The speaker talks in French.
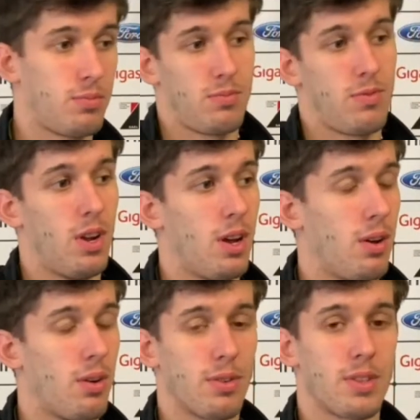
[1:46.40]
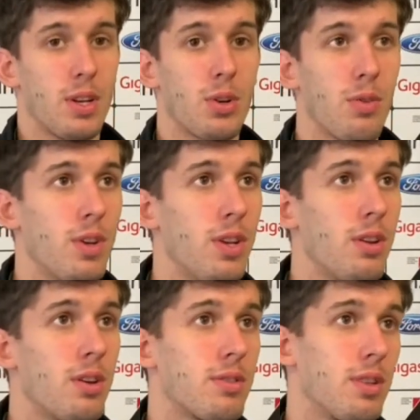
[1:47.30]
voilà, c'est le Covid,
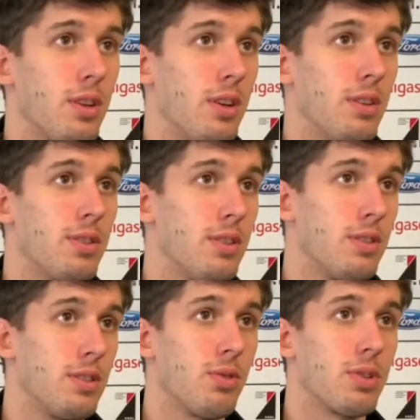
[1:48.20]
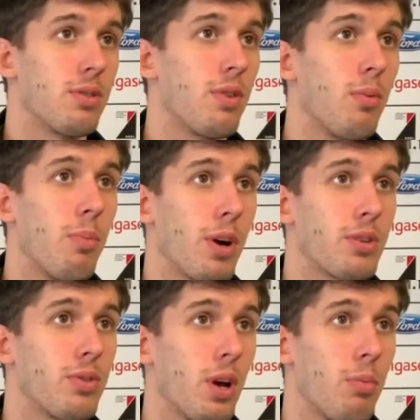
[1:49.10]
c'est une situation vraiment
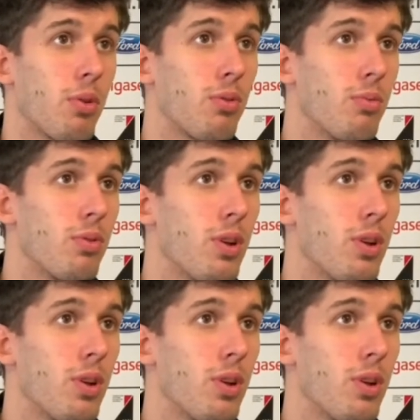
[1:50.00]
particulière pour tout le monde.